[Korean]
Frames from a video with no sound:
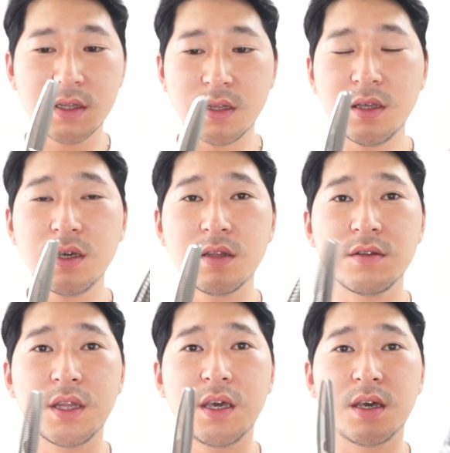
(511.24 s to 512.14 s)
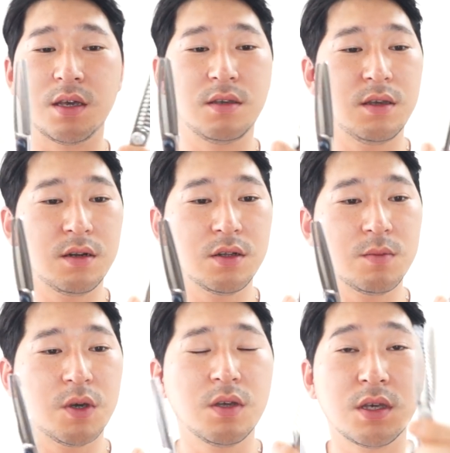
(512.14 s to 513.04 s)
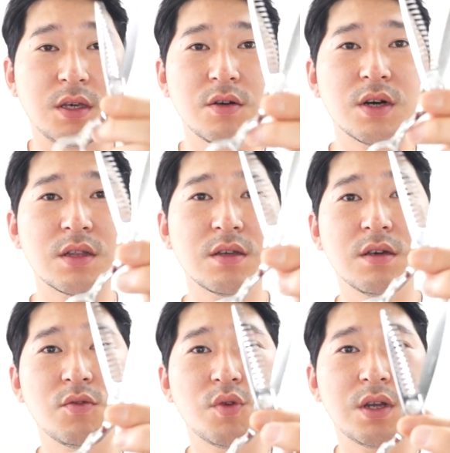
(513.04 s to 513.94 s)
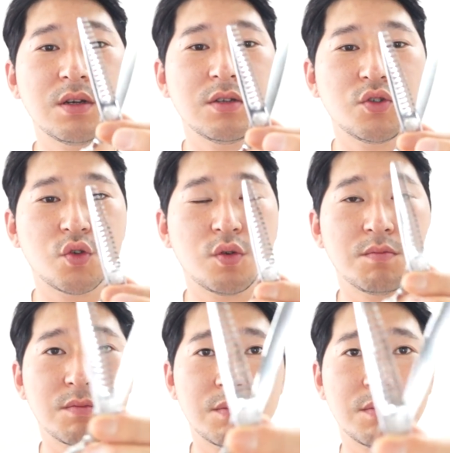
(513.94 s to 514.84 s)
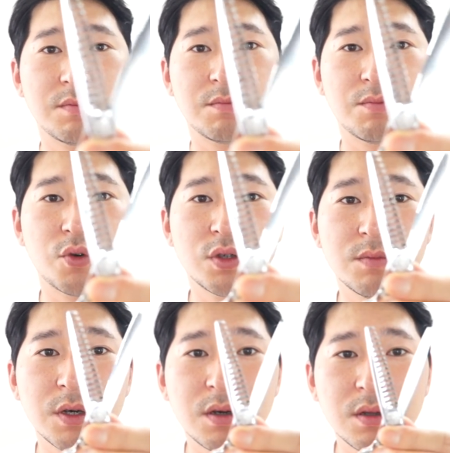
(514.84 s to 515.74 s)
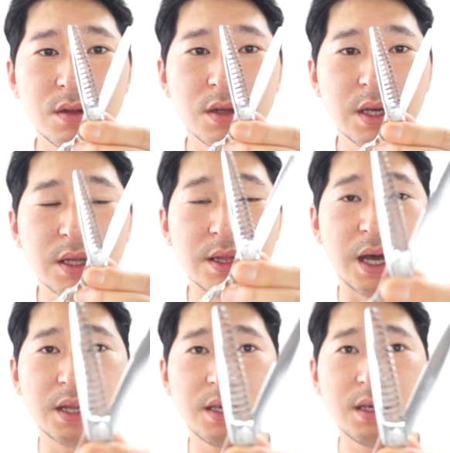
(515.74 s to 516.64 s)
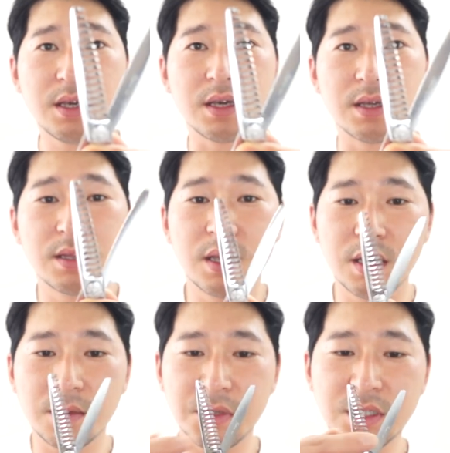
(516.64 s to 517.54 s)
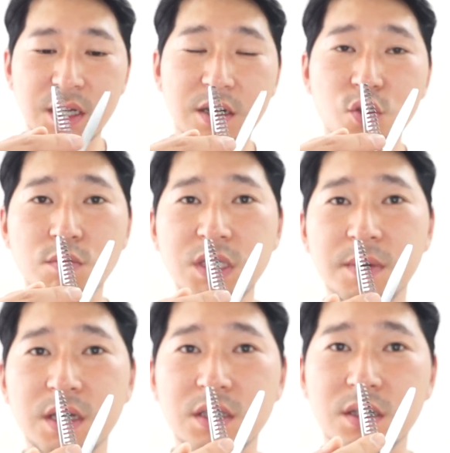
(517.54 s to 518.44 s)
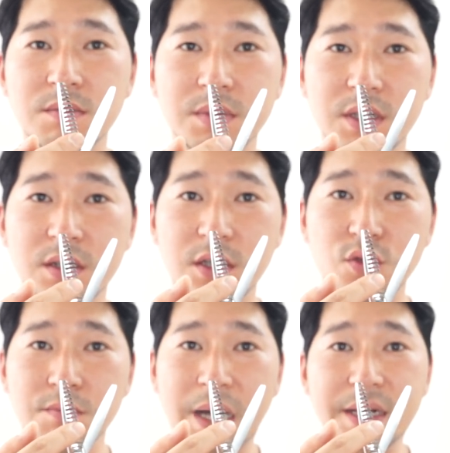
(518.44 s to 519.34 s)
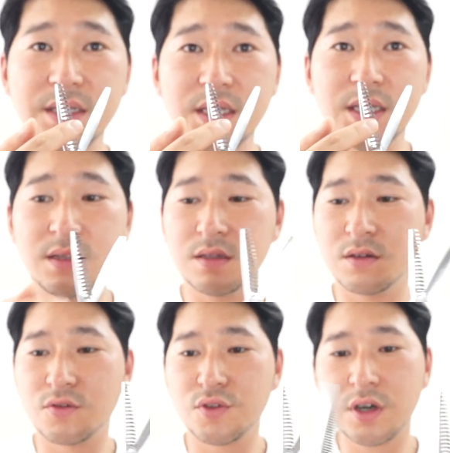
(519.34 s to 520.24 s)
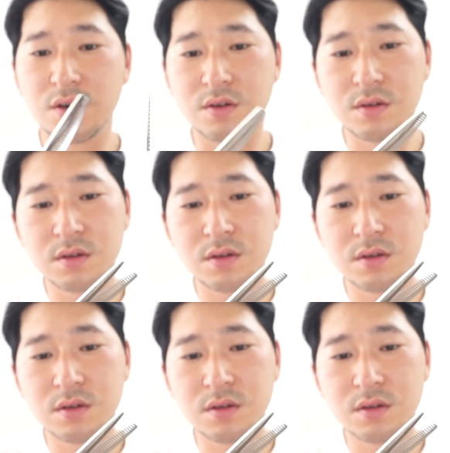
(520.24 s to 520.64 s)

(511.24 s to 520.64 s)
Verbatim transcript: 틴링이 있는데 예를 들면 이거 같은 경우에는 좀 보시면 날이 되게 미세하게 톱니바퀴처럼 이렇게 좀 많이 있는 거고요.